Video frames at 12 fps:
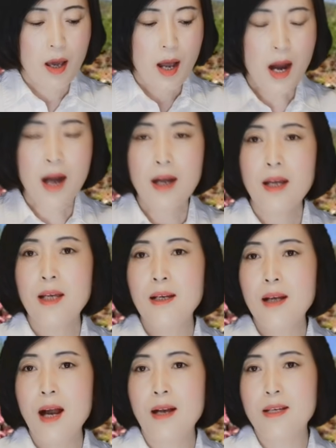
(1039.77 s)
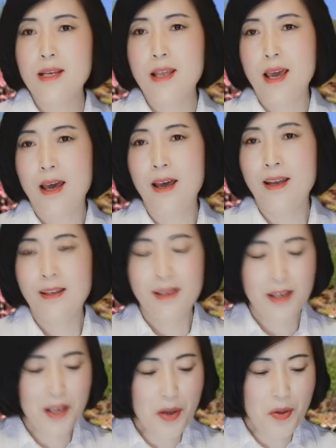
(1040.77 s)
二零二一年
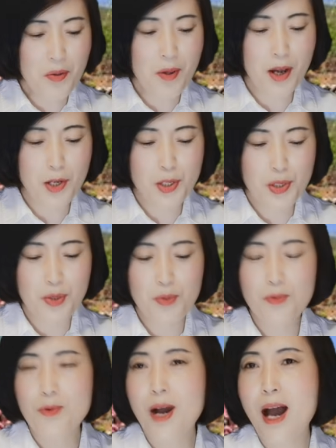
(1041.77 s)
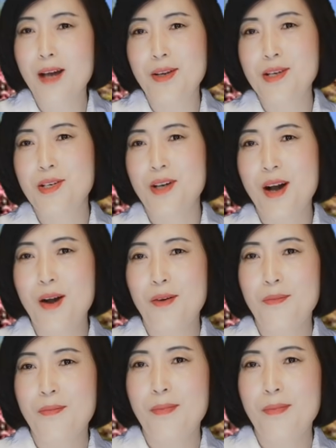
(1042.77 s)
一月十五号的时候，